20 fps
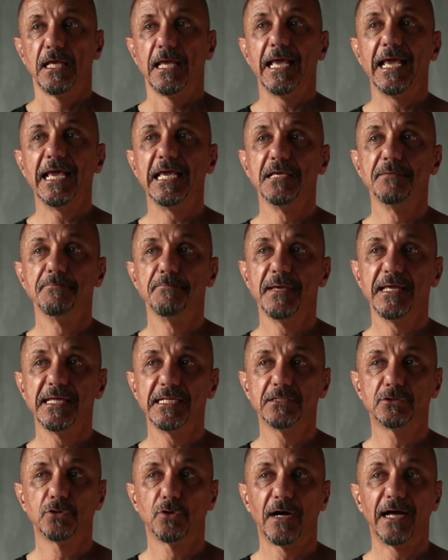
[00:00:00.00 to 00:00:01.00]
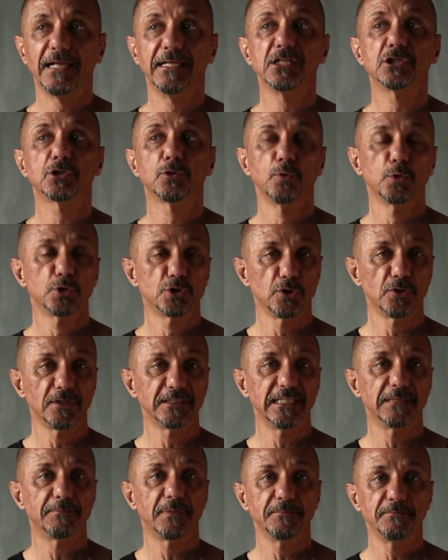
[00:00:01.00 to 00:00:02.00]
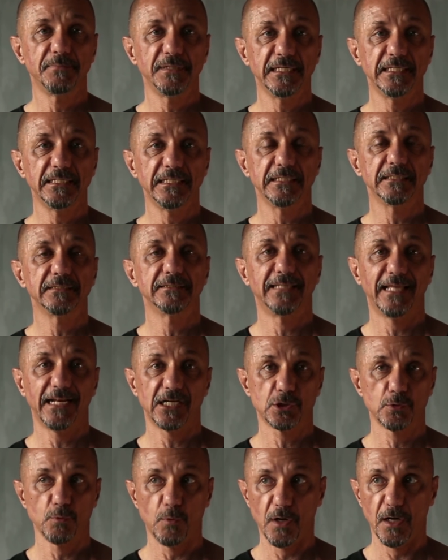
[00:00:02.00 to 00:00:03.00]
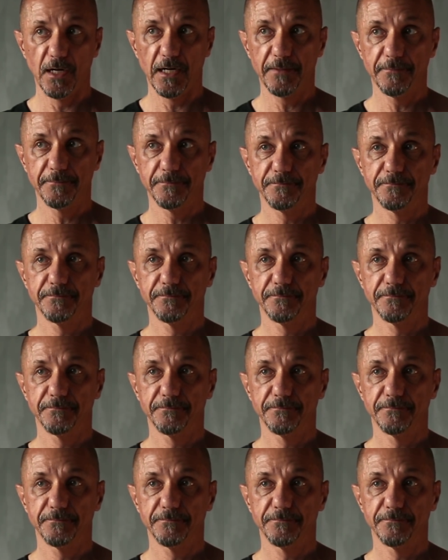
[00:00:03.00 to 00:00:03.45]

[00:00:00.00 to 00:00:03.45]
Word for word: e in merito all'esclusione dei bambini dalla scuola.